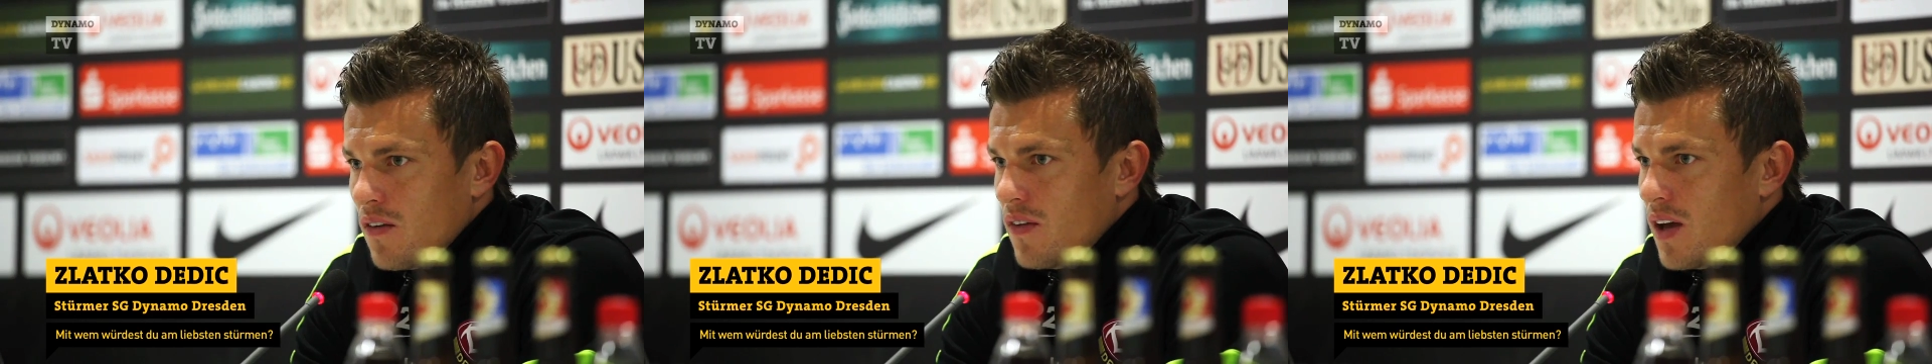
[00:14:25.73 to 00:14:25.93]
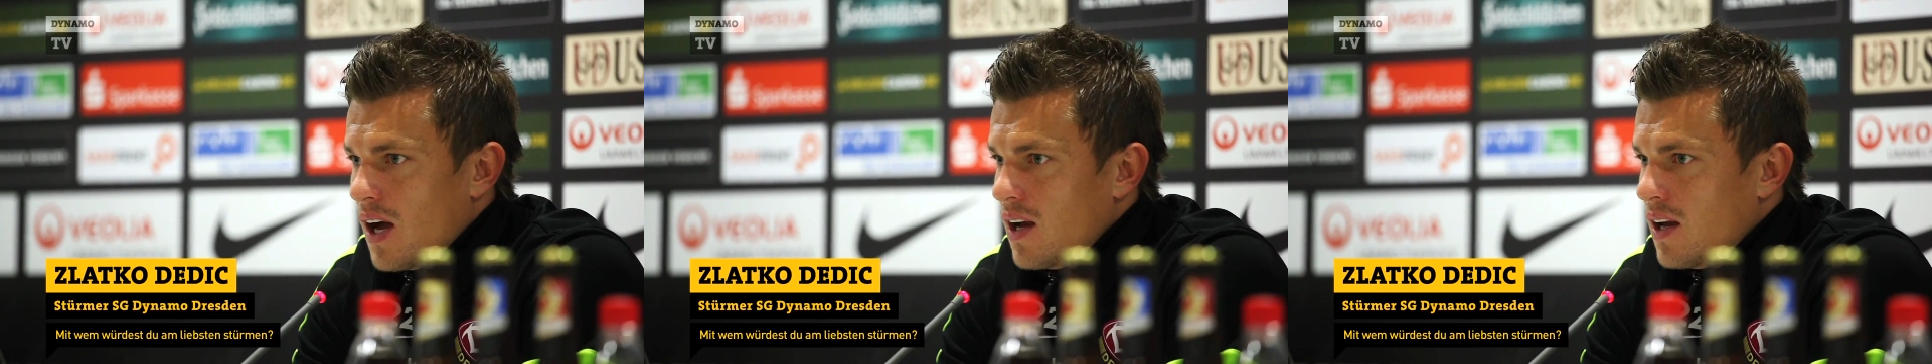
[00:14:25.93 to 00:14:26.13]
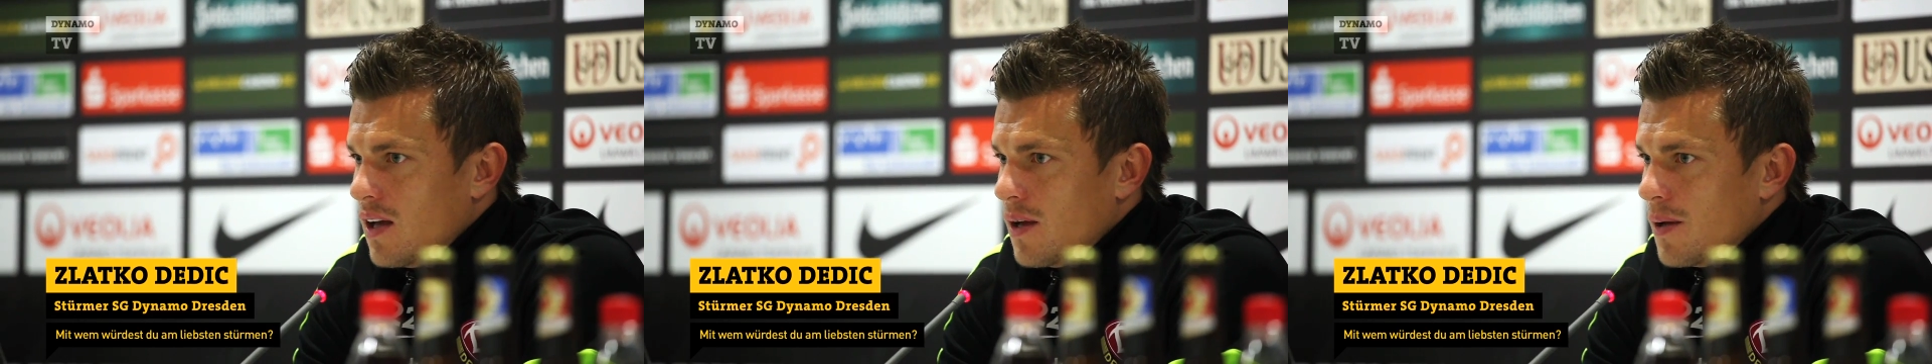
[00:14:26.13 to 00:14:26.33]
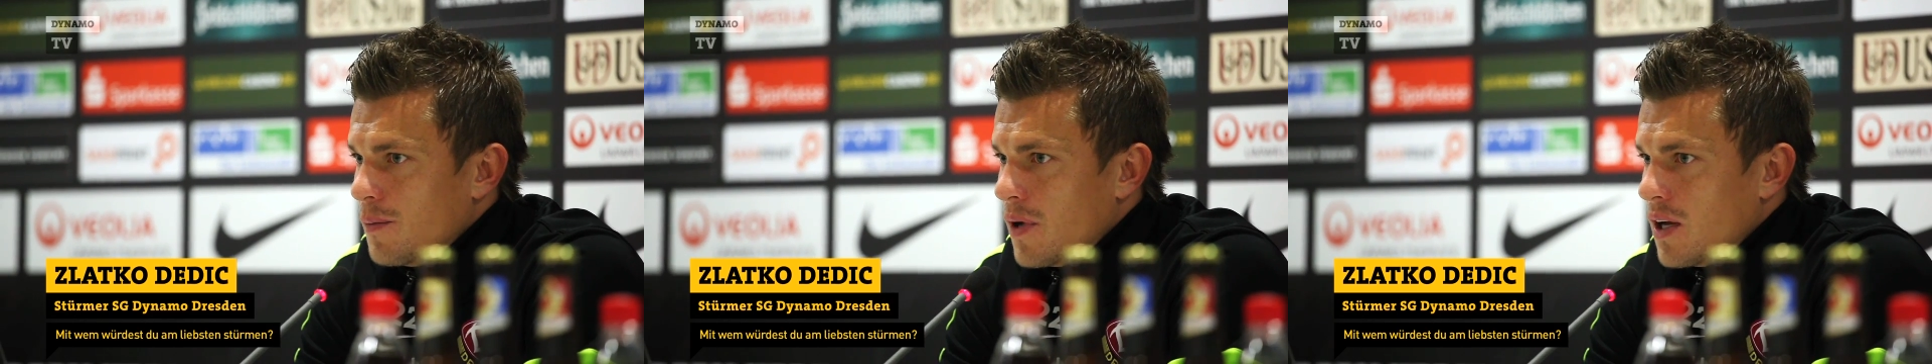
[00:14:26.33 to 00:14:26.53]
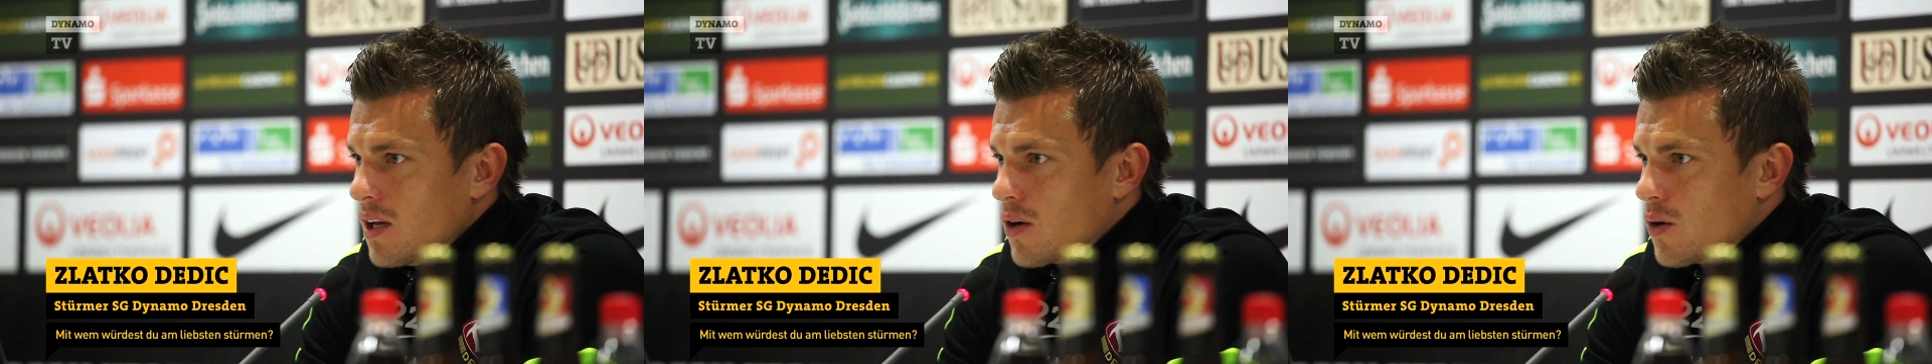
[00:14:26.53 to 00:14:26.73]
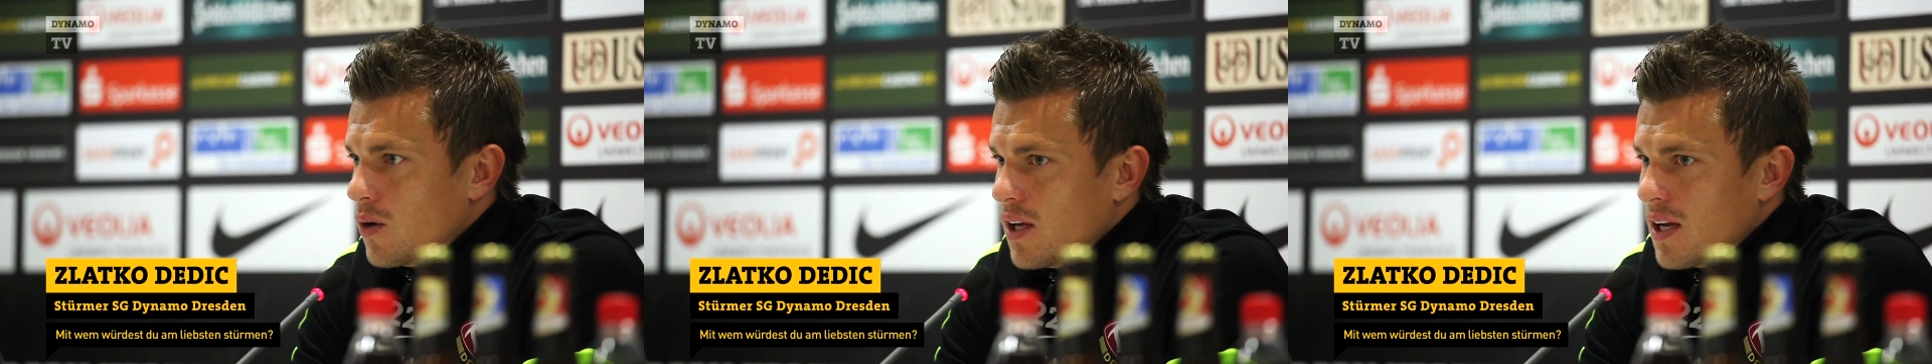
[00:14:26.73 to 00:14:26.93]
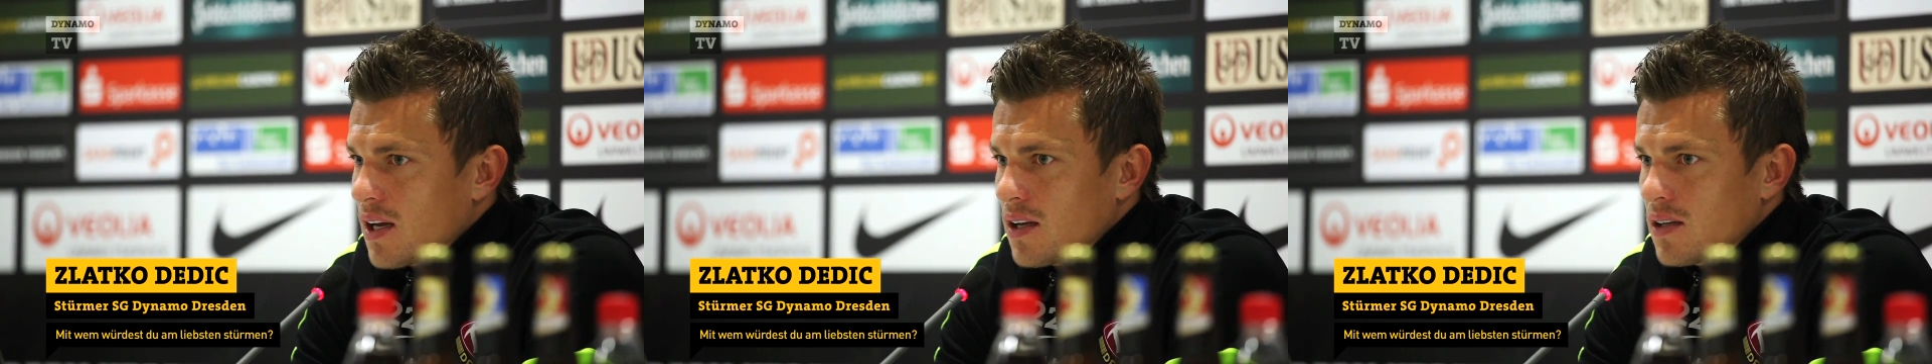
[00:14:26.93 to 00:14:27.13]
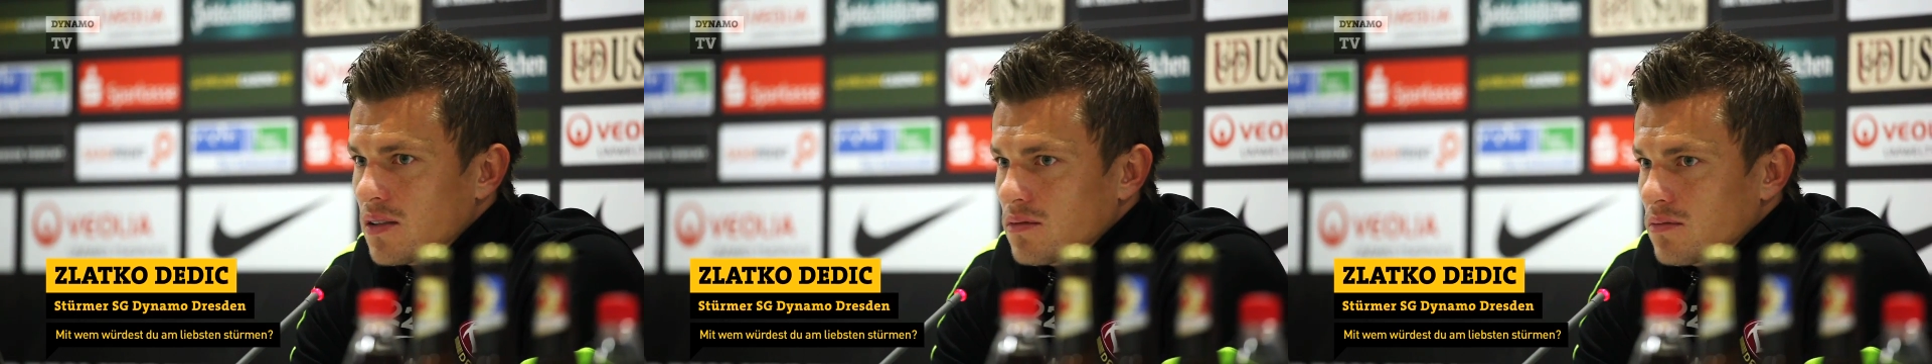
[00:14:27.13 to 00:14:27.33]
wie alle meine
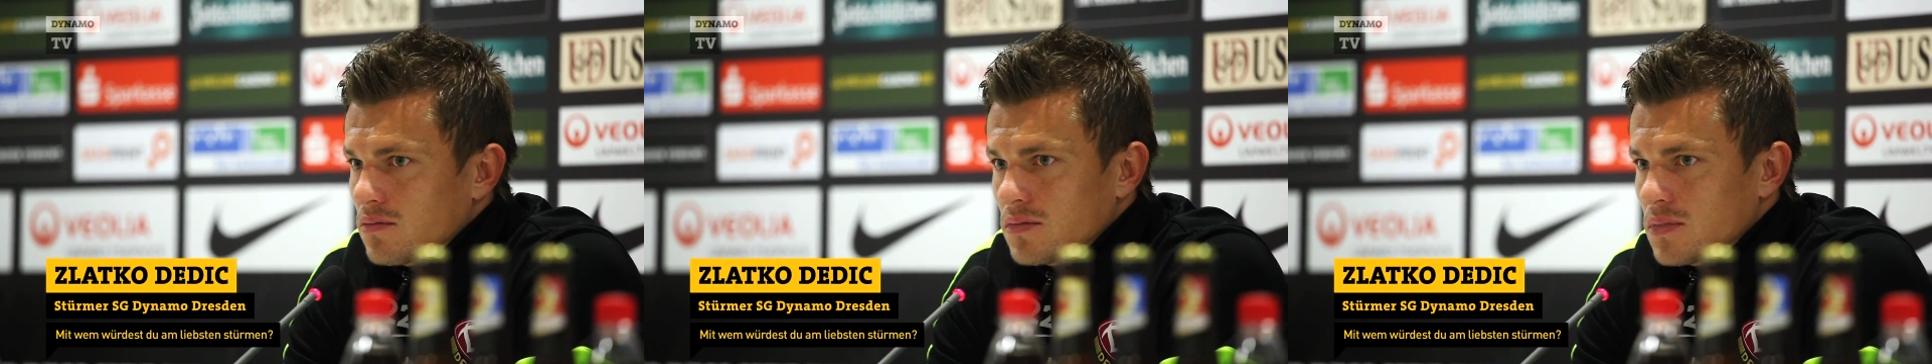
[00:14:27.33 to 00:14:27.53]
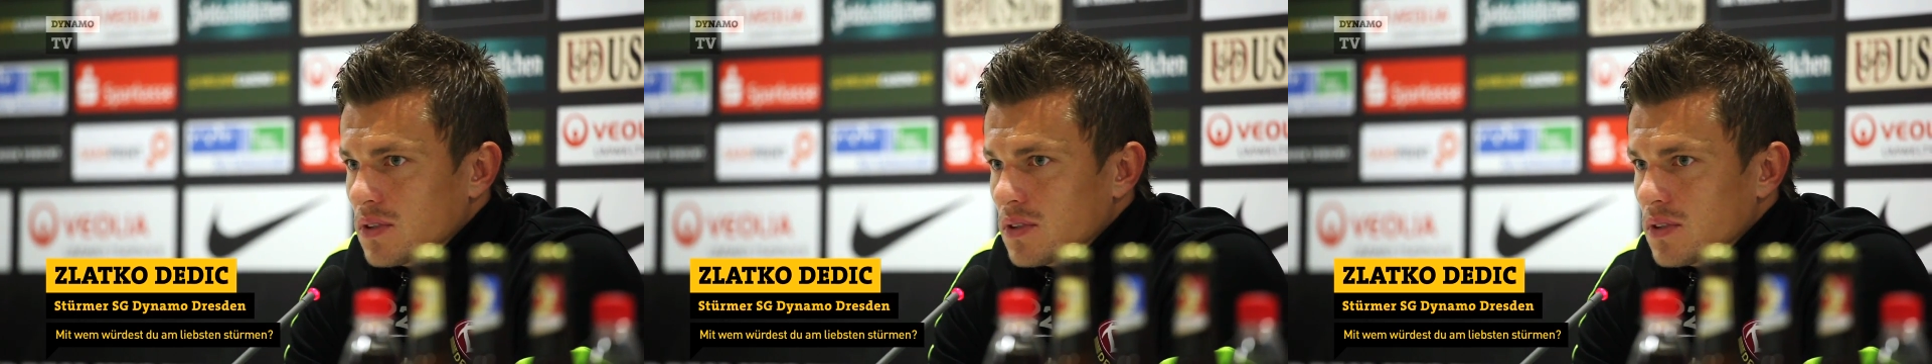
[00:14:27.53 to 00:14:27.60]
Kollegen,